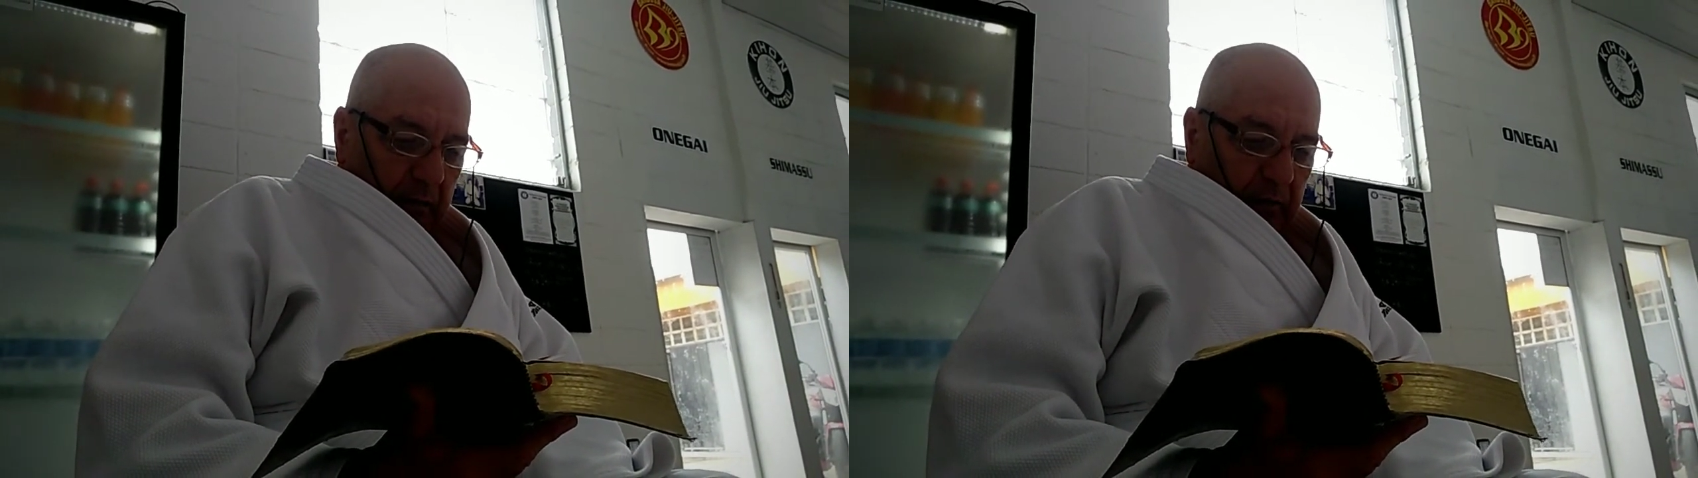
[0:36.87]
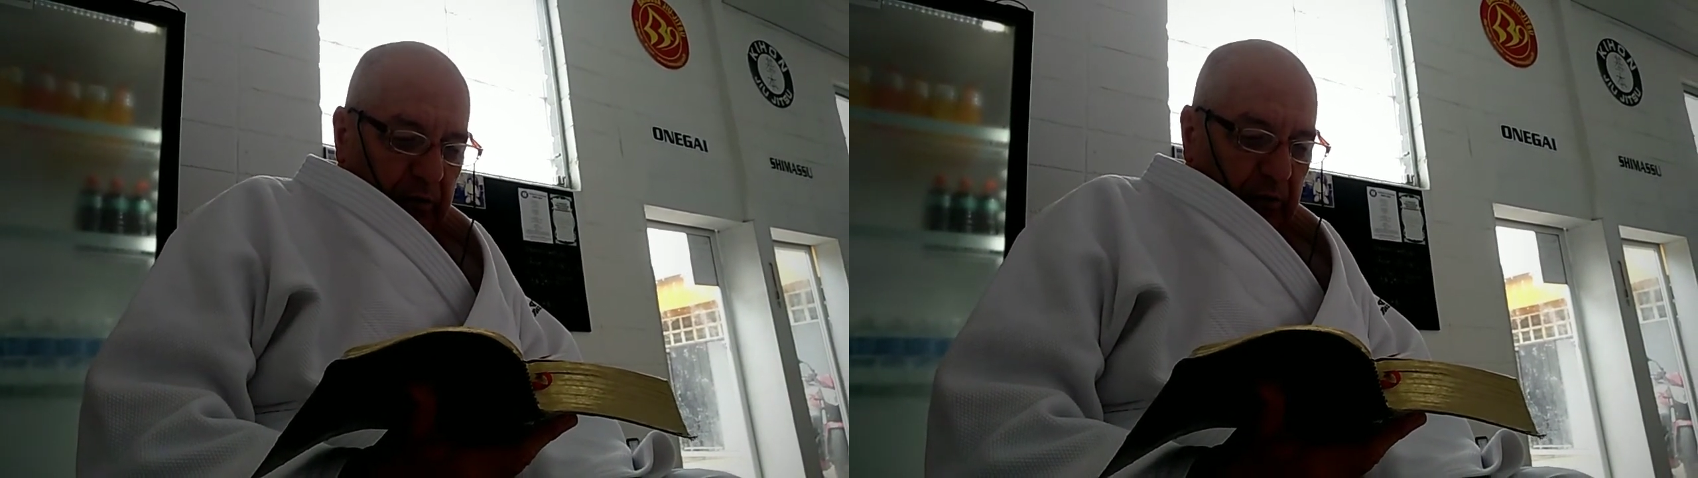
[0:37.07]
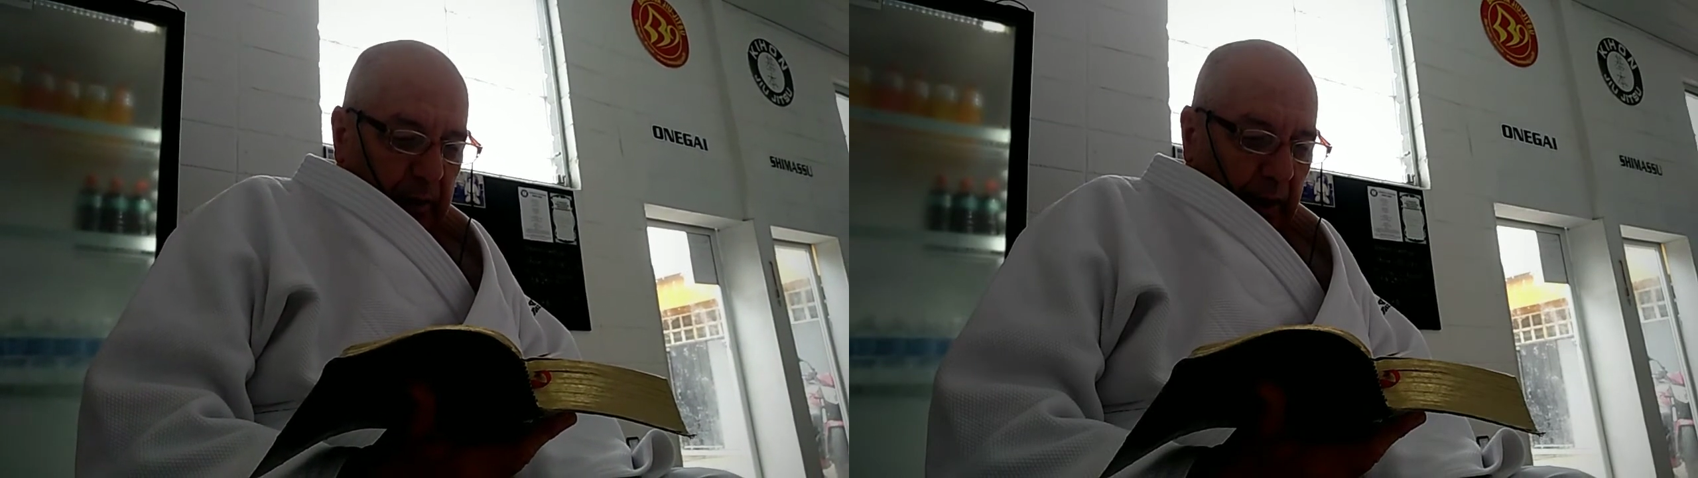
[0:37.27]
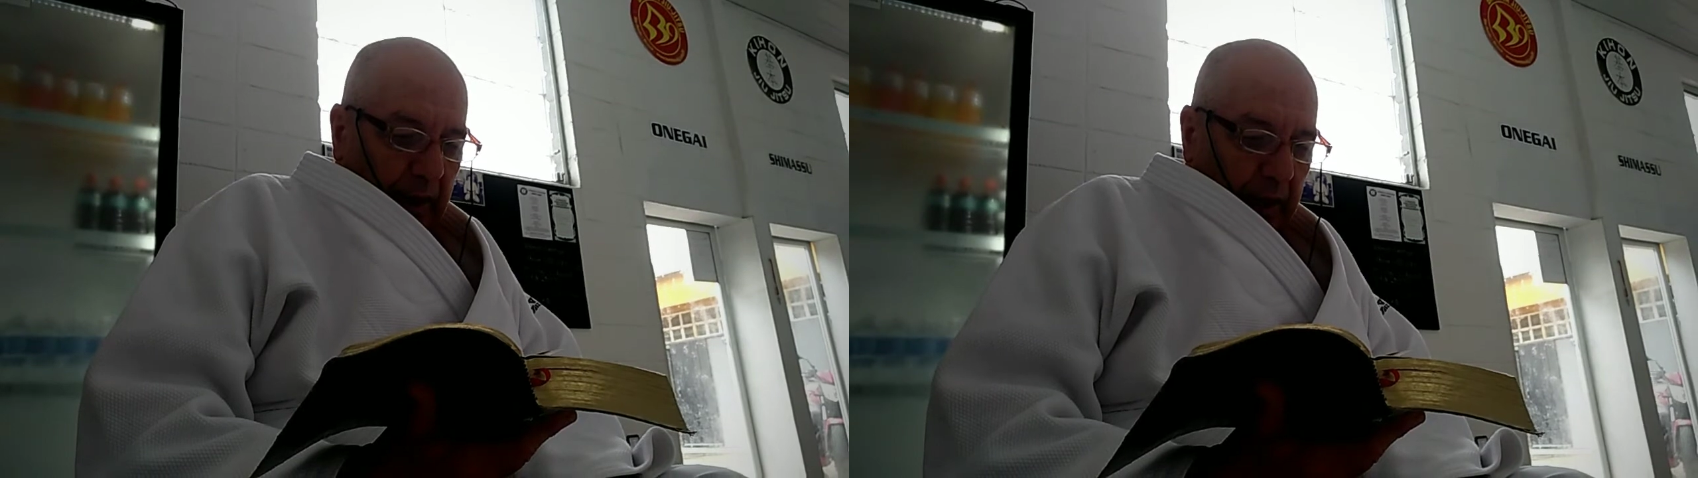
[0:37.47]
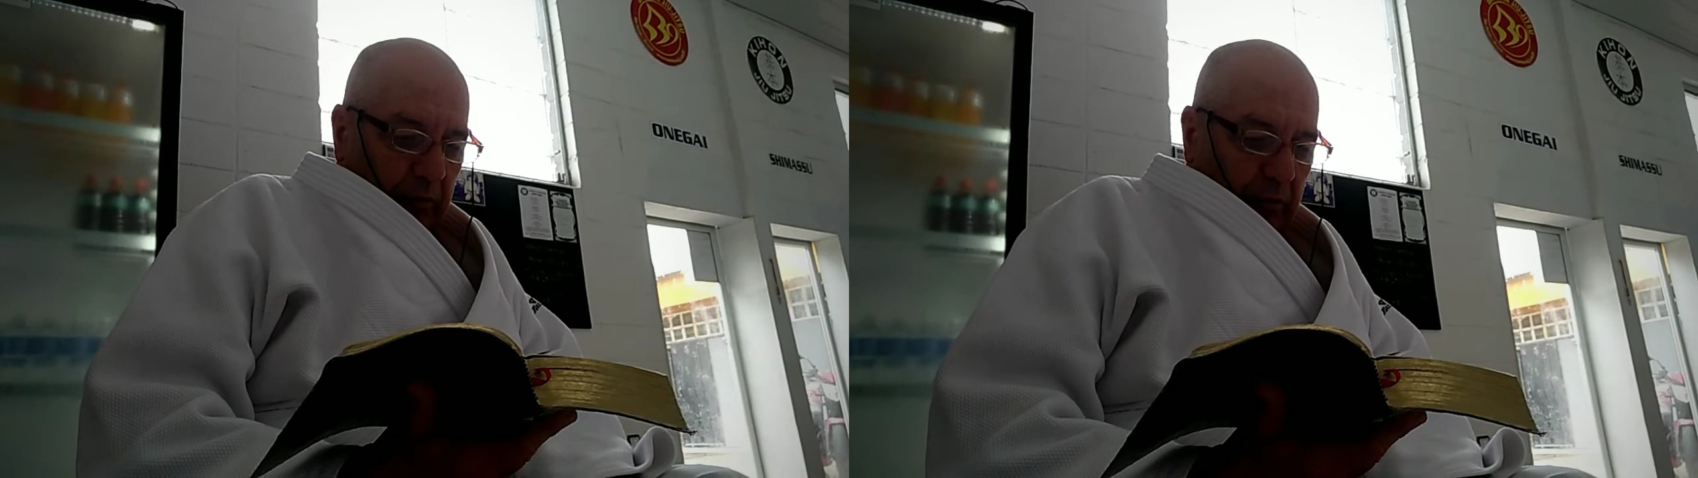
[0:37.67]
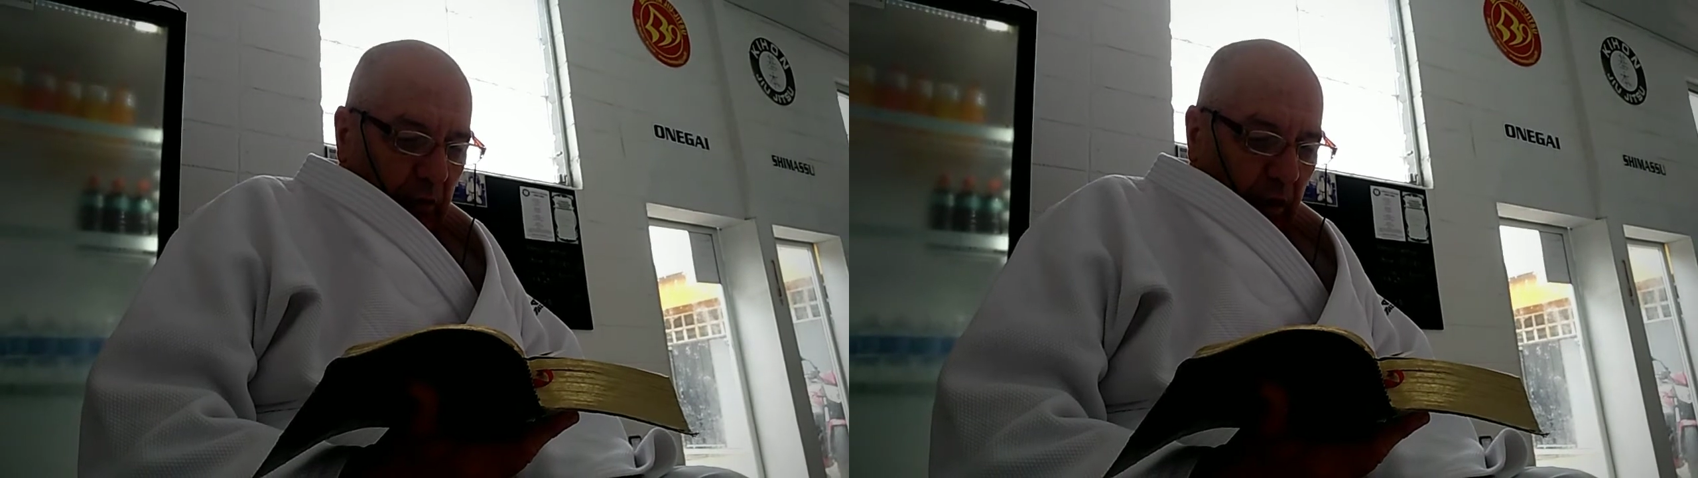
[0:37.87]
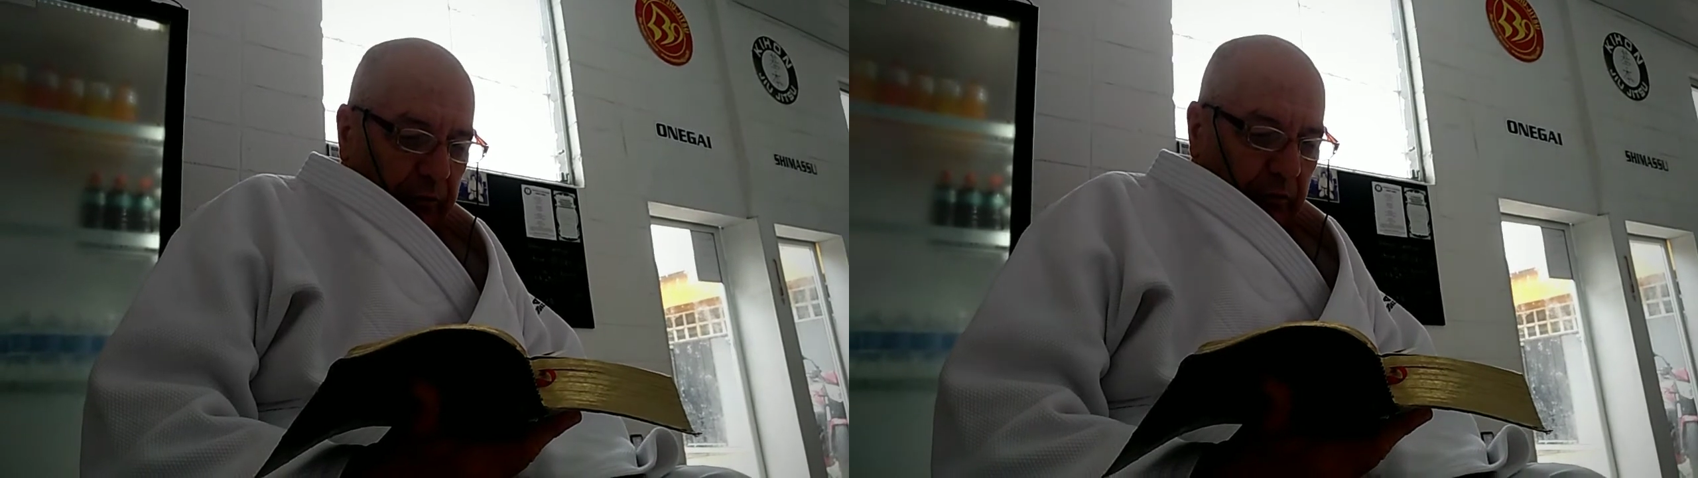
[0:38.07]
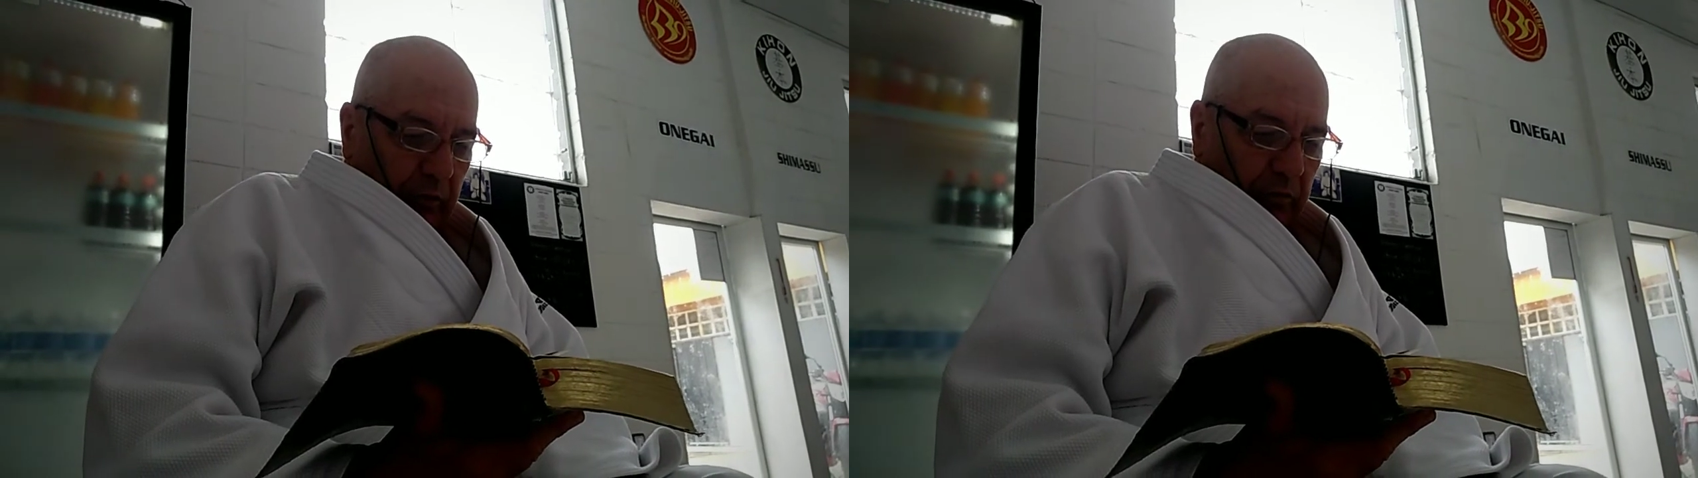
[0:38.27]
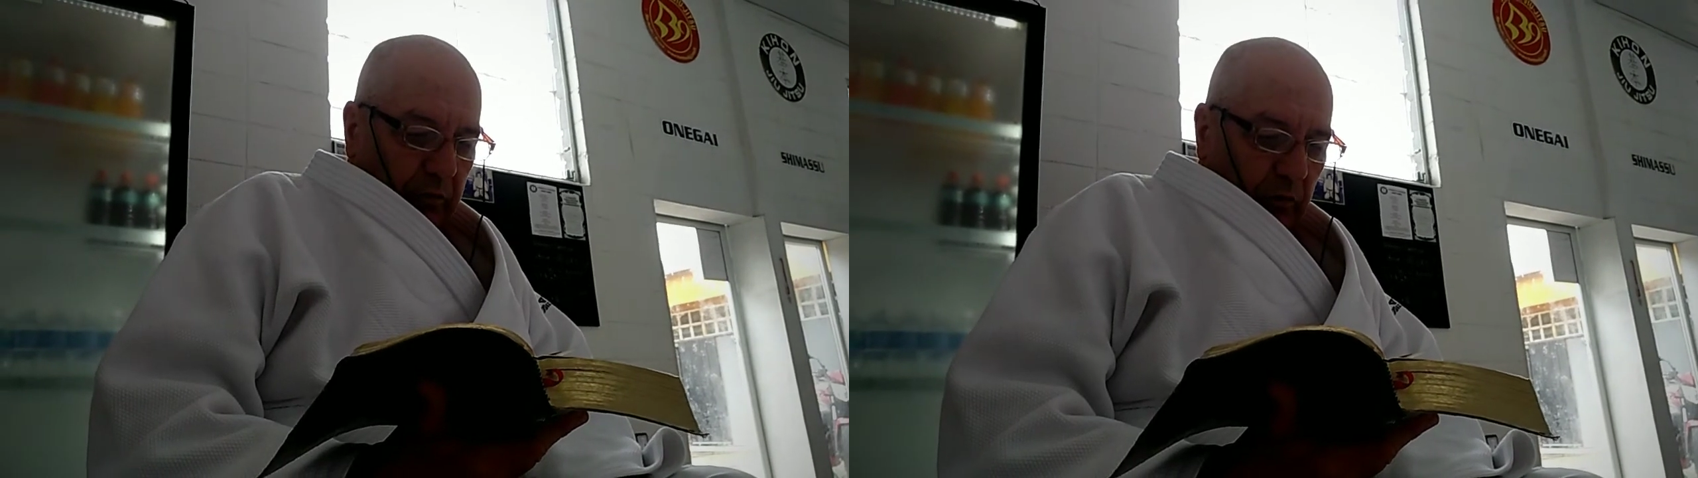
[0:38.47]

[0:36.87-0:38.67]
visitar os órfãos e as